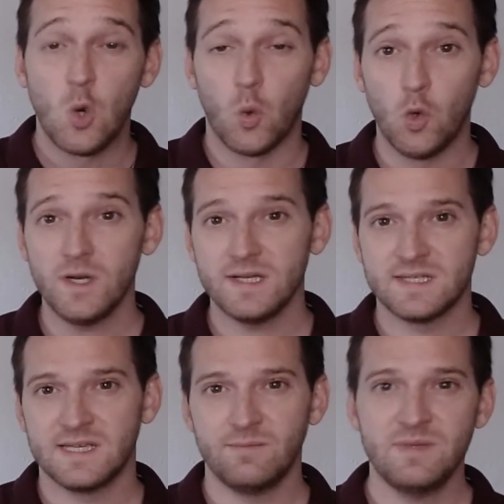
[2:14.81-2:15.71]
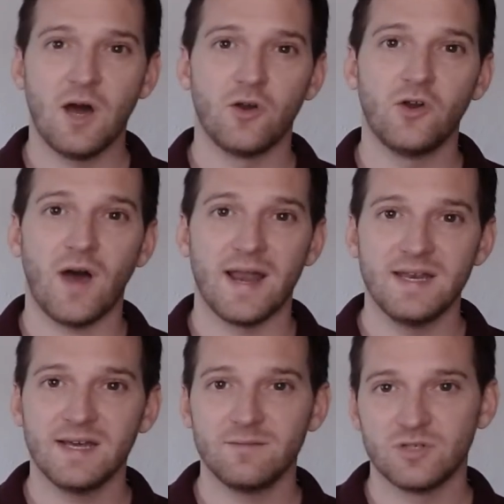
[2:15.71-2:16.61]
Oder es gibt hier auch noch
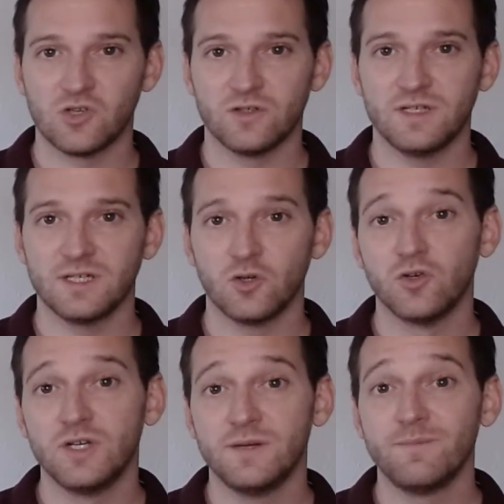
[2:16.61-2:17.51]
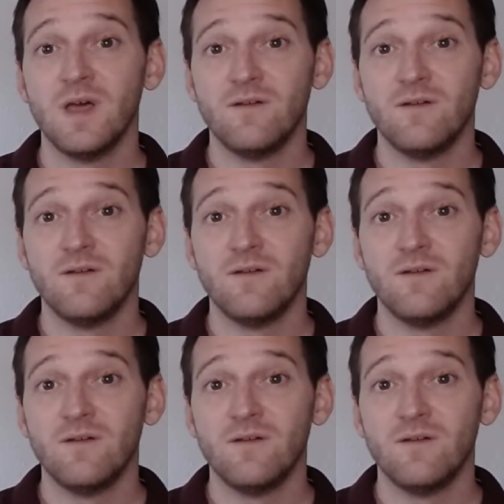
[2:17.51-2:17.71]
andere besondere Gründe,